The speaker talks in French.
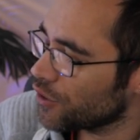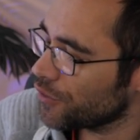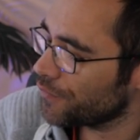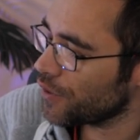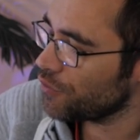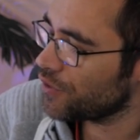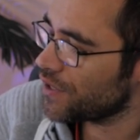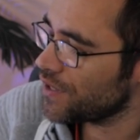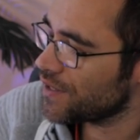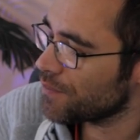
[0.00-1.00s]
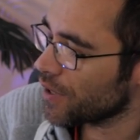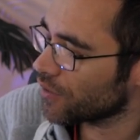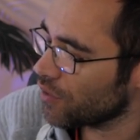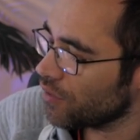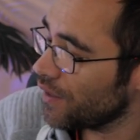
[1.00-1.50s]
je fais utiliser
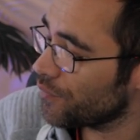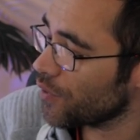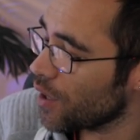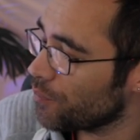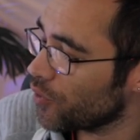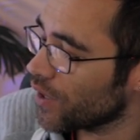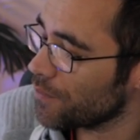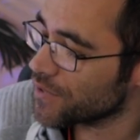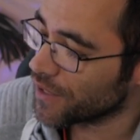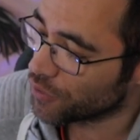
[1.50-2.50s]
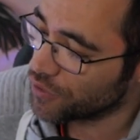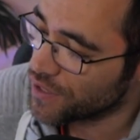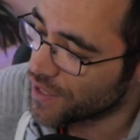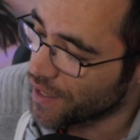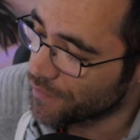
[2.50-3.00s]
maintenant, et voilà, programme
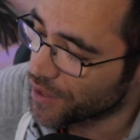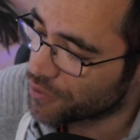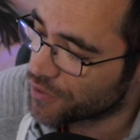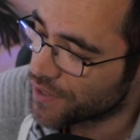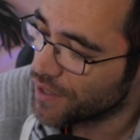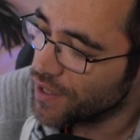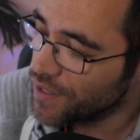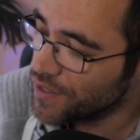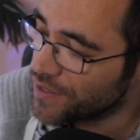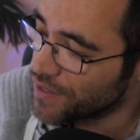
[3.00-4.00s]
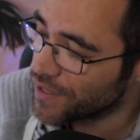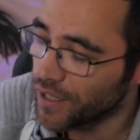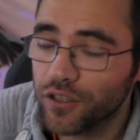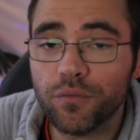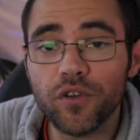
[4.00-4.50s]
synchronisé avec succès. Il s'est
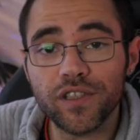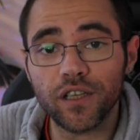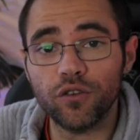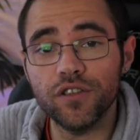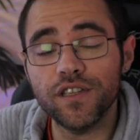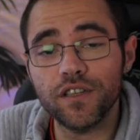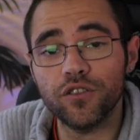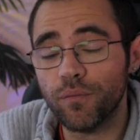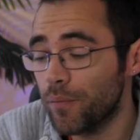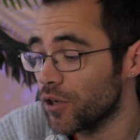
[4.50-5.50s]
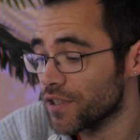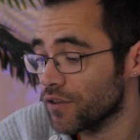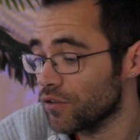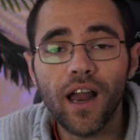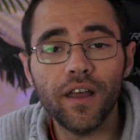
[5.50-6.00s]
directement synchronisé sur ma brosse à
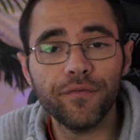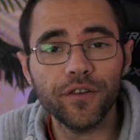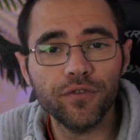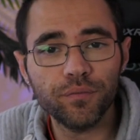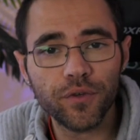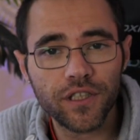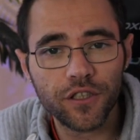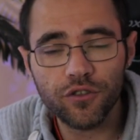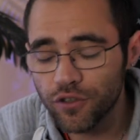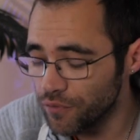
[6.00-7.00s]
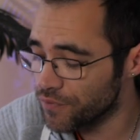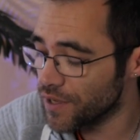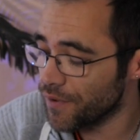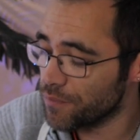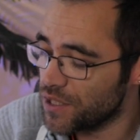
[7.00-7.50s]
dents. À la fin de votre brossage de dents, vous
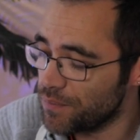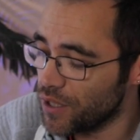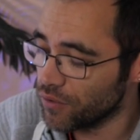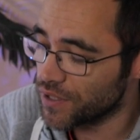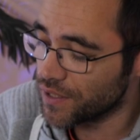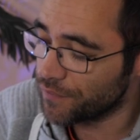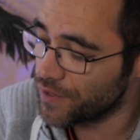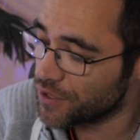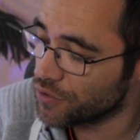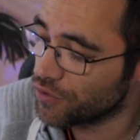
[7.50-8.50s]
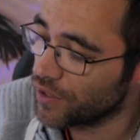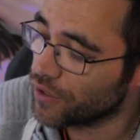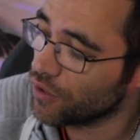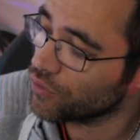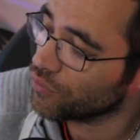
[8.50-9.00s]
avez un petit bilan qui s'affiche sur
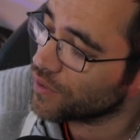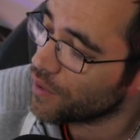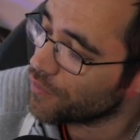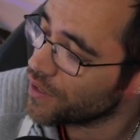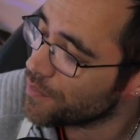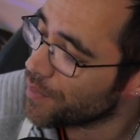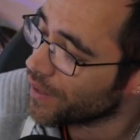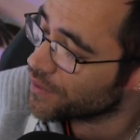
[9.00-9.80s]
l'écran, donc là, voyez, par